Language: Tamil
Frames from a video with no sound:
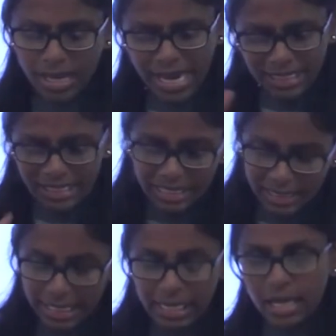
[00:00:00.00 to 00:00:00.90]
ஆன்சர்
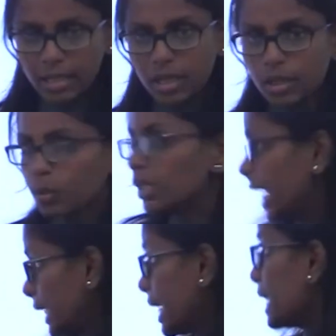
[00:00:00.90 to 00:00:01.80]
சீலா இருக்கட்டும்
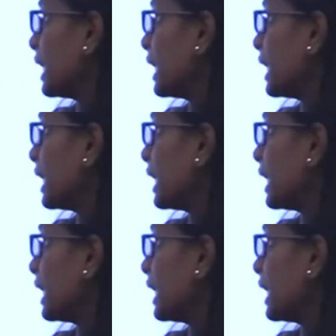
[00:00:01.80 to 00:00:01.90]
எட்டாம்